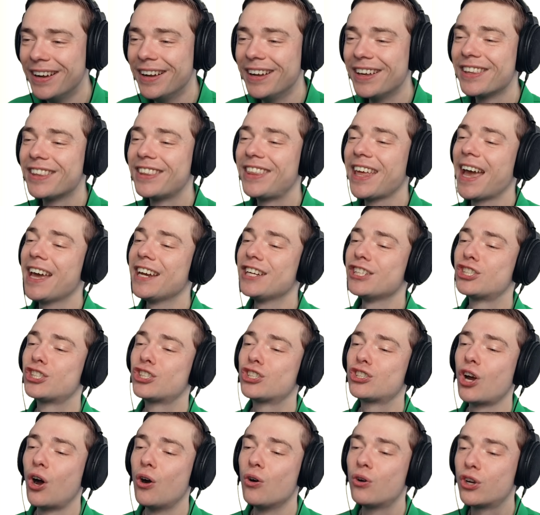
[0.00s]
Eso
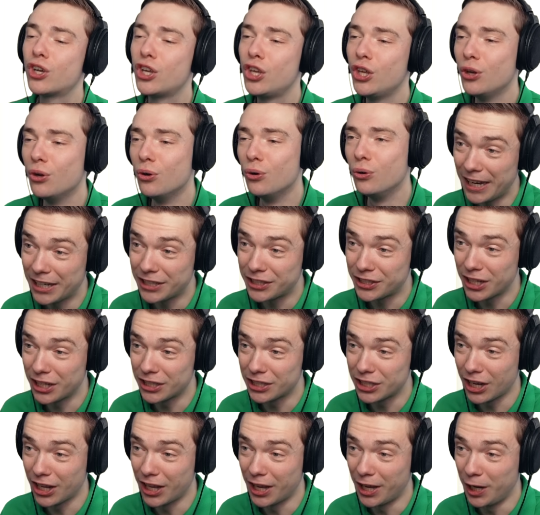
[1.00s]
estuvo muy tierno.
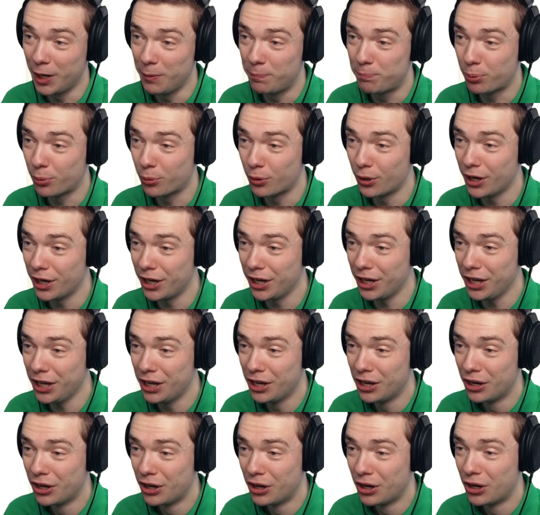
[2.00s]
¿Es una chica
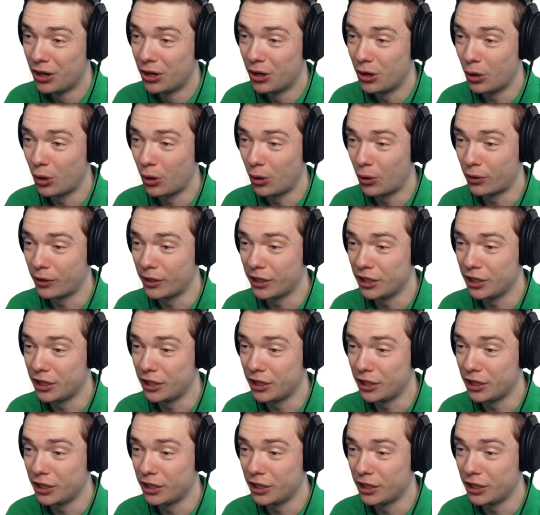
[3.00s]
linda o